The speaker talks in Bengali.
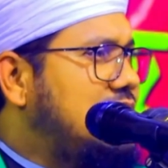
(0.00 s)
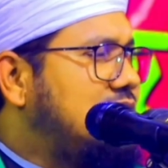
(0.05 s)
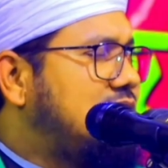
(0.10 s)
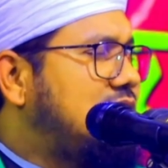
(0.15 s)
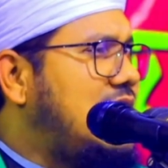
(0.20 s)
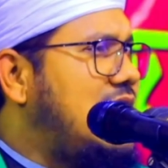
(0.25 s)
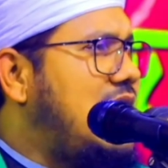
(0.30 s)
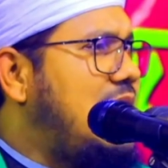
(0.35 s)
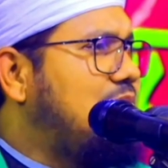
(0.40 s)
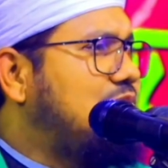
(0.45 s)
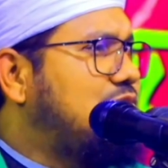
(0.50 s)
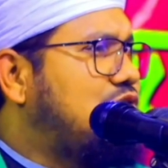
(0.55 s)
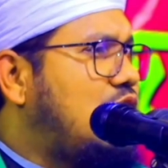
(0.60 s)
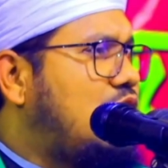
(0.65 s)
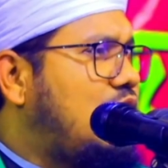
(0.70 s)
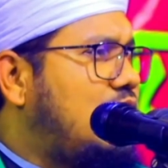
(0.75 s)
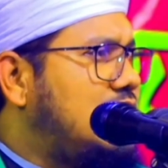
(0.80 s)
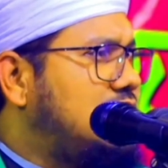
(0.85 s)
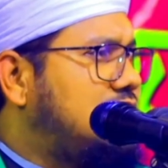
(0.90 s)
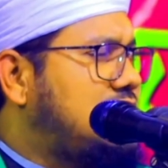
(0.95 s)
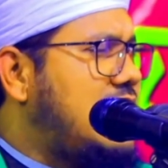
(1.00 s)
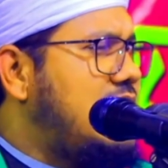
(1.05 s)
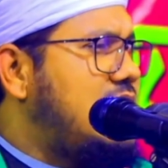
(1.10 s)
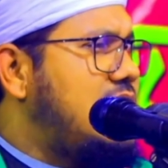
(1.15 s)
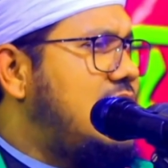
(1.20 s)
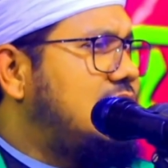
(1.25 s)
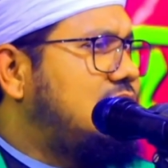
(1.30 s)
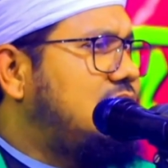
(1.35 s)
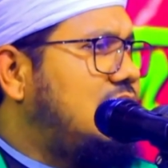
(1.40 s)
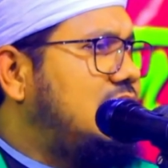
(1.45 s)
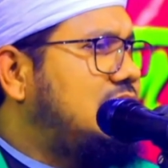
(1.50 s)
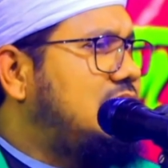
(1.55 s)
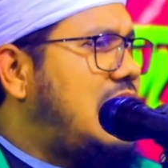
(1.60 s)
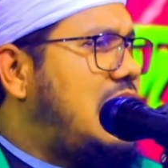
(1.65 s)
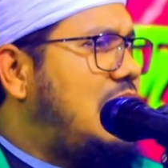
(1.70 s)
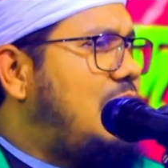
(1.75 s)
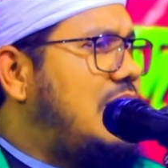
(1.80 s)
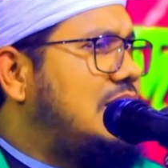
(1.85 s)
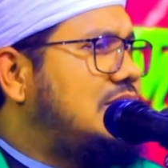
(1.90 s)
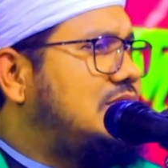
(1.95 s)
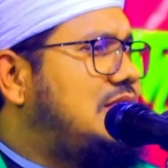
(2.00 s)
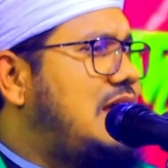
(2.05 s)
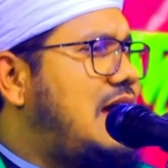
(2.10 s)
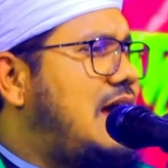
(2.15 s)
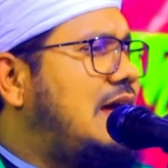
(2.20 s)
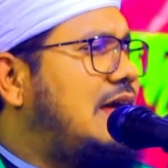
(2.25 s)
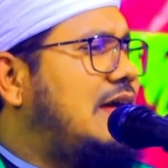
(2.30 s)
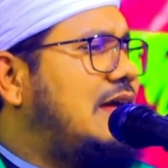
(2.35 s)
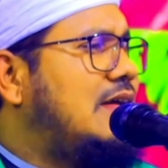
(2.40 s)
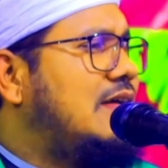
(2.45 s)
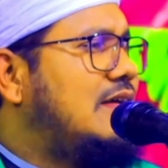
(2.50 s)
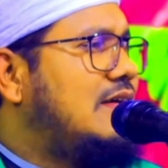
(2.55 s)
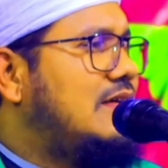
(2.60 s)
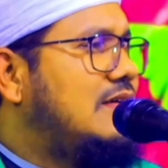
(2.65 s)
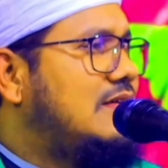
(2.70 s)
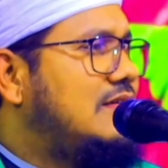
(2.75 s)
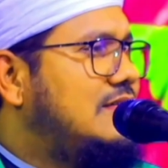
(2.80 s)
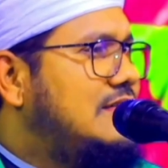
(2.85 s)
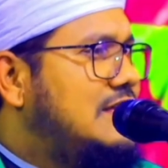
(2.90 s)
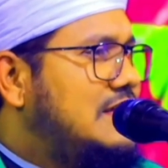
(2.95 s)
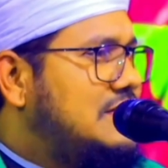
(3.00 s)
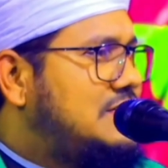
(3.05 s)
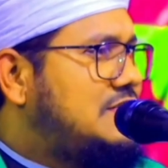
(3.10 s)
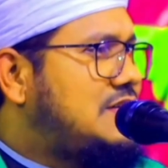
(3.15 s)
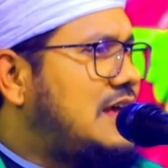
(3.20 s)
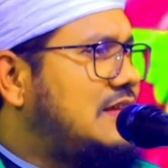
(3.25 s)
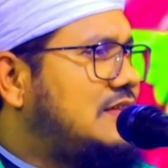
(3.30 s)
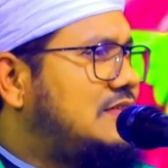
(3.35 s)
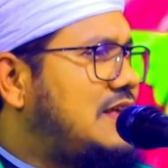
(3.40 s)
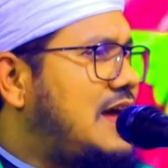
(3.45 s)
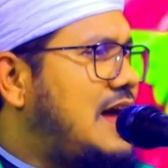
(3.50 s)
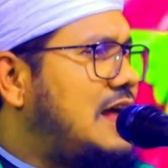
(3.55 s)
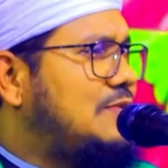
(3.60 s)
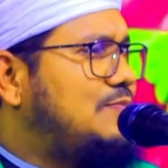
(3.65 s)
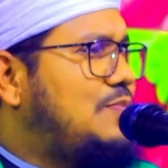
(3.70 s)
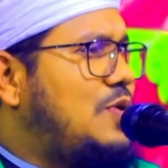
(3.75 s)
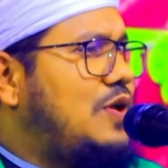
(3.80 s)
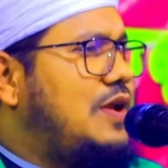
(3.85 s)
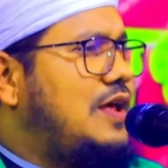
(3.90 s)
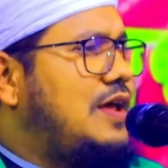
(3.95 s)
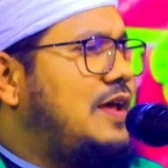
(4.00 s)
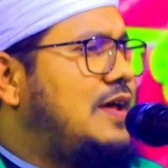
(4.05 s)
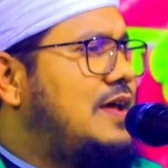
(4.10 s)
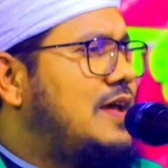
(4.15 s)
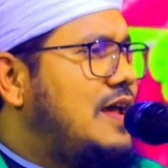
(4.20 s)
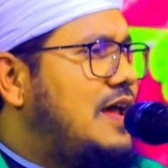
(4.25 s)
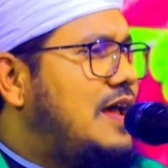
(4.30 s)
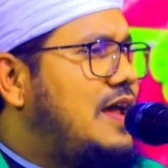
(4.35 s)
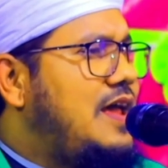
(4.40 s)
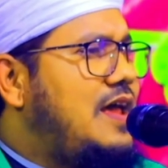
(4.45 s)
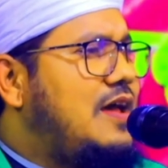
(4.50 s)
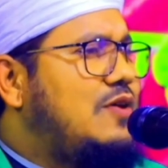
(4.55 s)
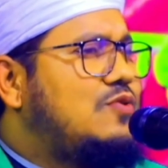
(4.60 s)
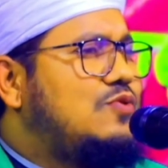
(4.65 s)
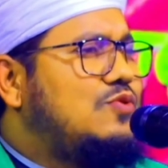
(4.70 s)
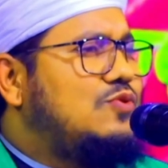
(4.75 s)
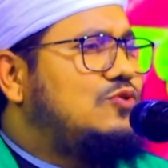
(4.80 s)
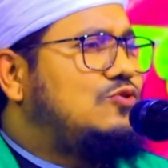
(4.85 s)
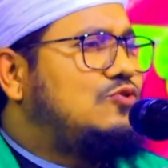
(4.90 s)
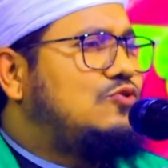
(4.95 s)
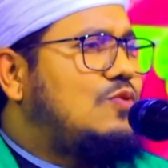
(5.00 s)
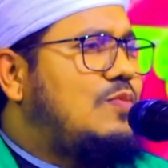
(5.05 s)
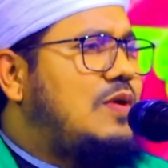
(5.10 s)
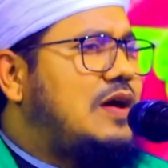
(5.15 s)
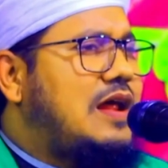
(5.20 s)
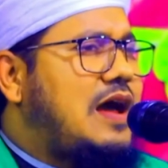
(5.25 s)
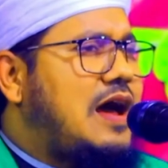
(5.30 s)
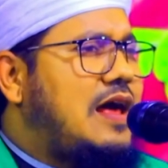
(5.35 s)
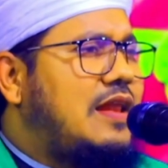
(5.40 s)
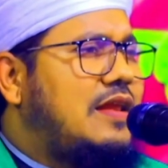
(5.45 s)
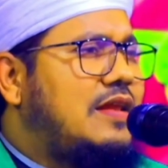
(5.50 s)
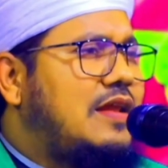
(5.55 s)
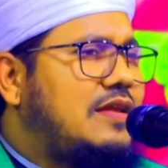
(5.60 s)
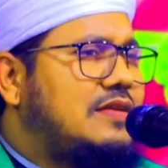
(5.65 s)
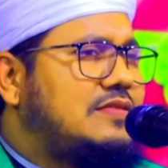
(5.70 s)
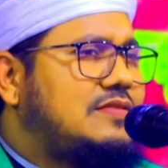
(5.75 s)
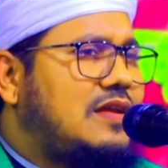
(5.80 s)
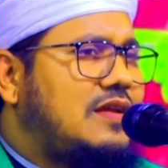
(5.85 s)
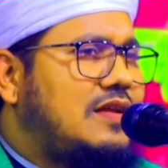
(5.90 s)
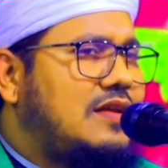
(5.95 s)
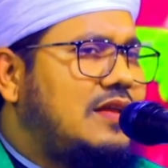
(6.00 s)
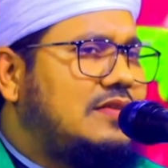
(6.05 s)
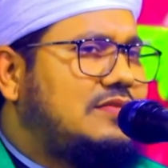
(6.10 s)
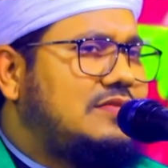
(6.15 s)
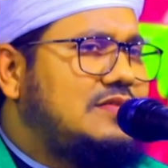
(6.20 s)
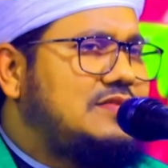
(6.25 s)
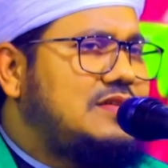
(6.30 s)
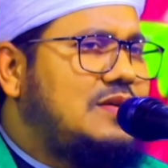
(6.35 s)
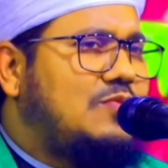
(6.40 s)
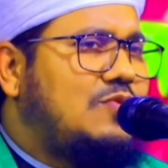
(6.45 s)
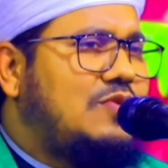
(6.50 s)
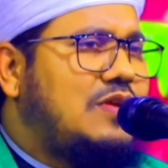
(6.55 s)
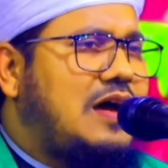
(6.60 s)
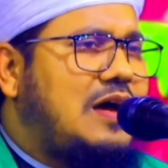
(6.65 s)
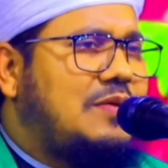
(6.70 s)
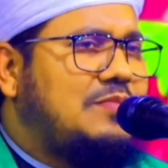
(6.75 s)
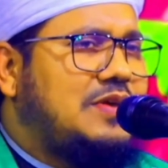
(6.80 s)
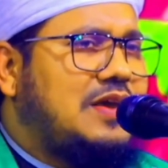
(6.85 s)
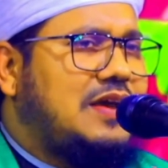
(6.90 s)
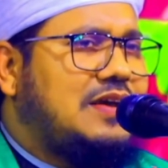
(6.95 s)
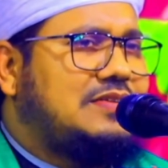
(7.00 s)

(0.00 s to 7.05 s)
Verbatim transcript: আলাই সালাম যখন জান্নাতের দাওয়াত দেয় সাদ্দাত বলে হে হুদ তোমার আল্লাহর জান্নাতে যাব না আমি